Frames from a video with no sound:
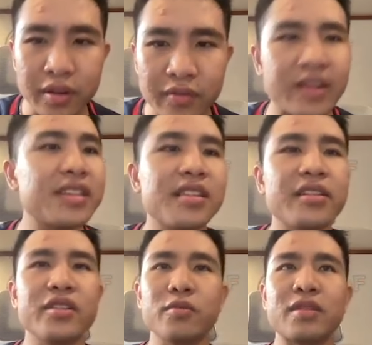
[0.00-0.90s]

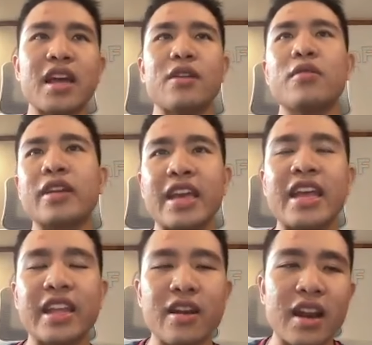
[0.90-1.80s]
investor như chúng ta ok
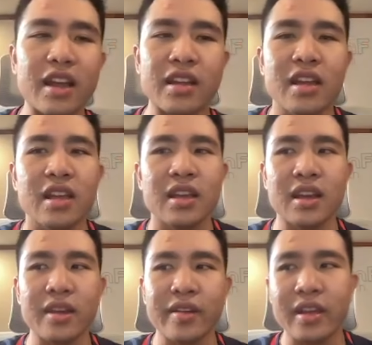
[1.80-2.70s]
thì đó là
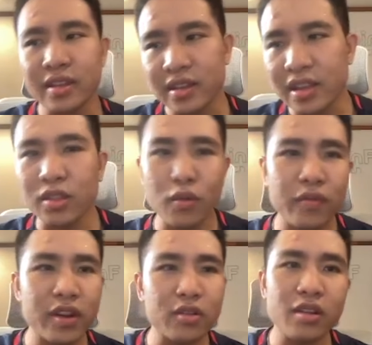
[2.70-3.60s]
à, kết
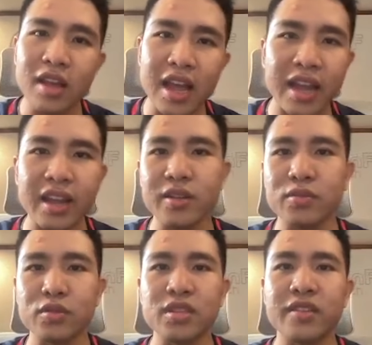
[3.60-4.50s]
thúc video thứ hai ở
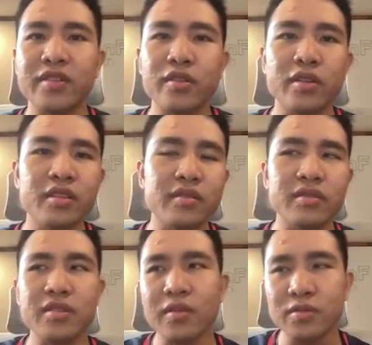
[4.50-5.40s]
trong chuỗi xe video
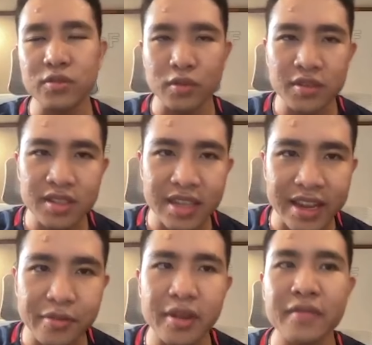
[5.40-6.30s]
trong chuỗi
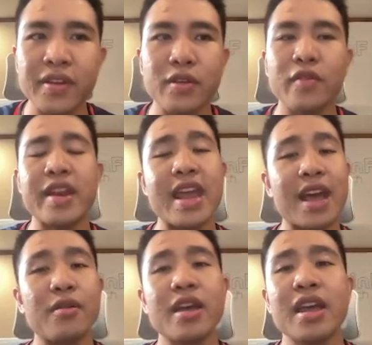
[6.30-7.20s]
series video về
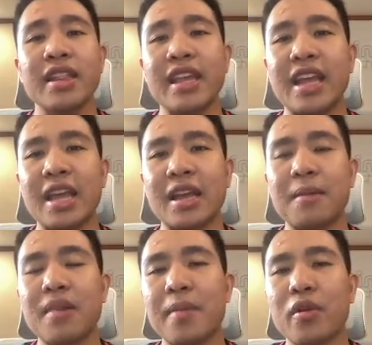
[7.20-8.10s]
DAO thì hẹn
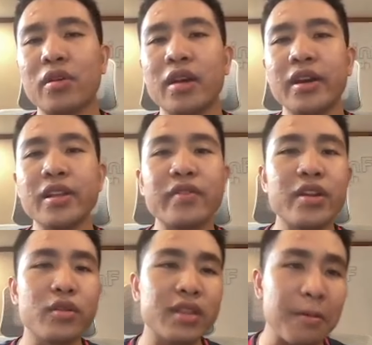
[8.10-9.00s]
gặp lại mọi người ở những
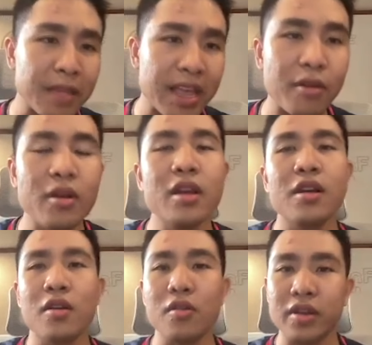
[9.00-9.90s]
video tiếp theo
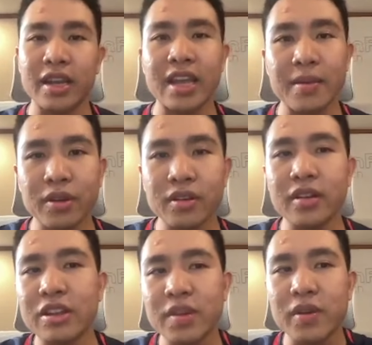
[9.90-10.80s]
ok mọi
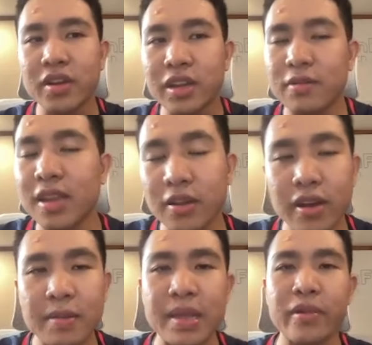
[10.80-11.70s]
người nếu như mọi người yêu thích
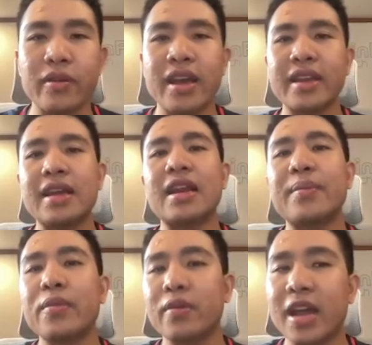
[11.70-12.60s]
coi thì mọi người hãy để
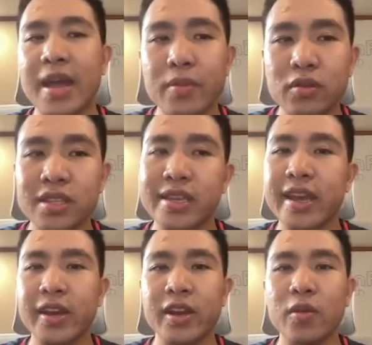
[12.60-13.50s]
lại một like một
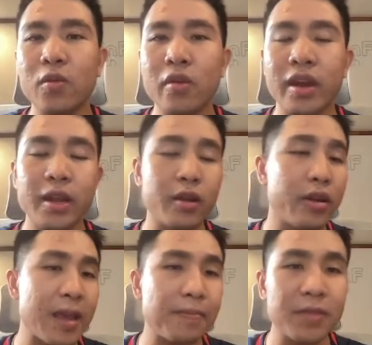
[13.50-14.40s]
share để ủng hộ anh em
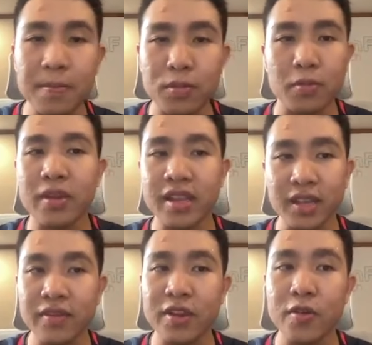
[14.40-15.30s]
coi ép tiếp tục ra
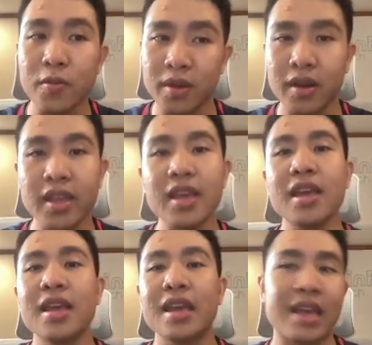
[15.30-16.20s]
những video mới
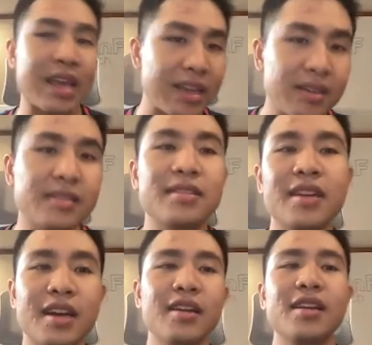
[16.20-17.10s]
hay hơn nữa
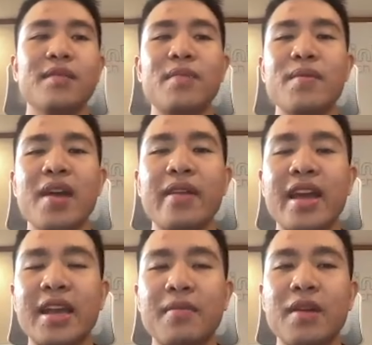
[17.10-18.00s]
ha bye bye và
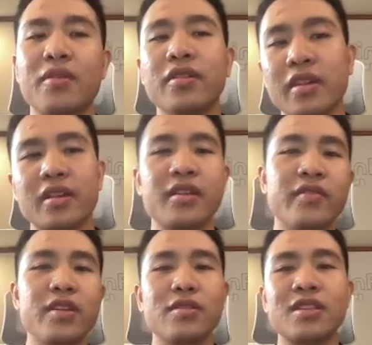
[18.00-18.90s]
hẹn gặp lại mọi người ở những
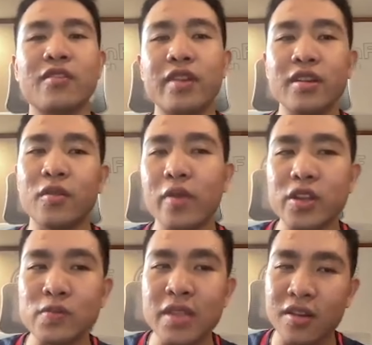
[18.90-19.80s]
video sau và đừng
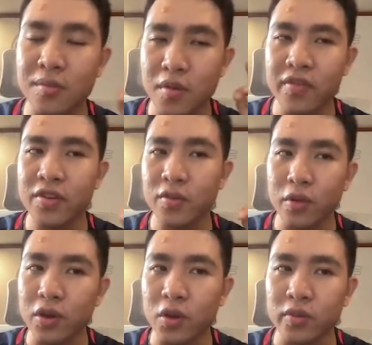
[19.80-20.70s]
quên chúng ta còn một video
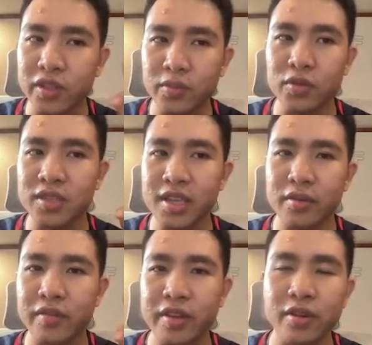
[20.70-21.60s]
cuối cùng ở trong chuỗi
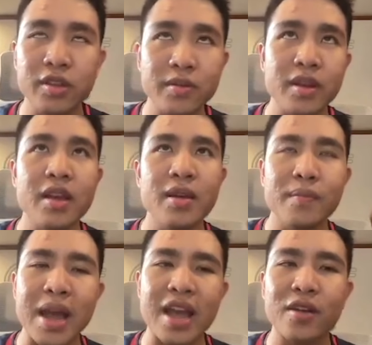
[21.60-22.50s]
series video thứ
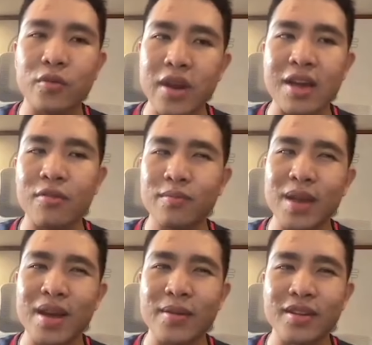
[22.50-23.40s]
ba của DAO
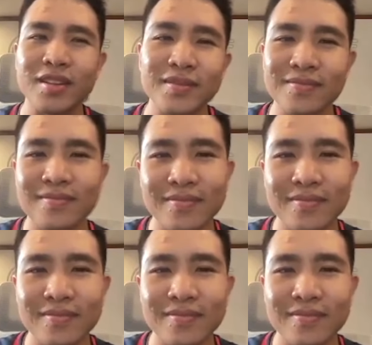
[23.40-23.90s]
bye bye mọi người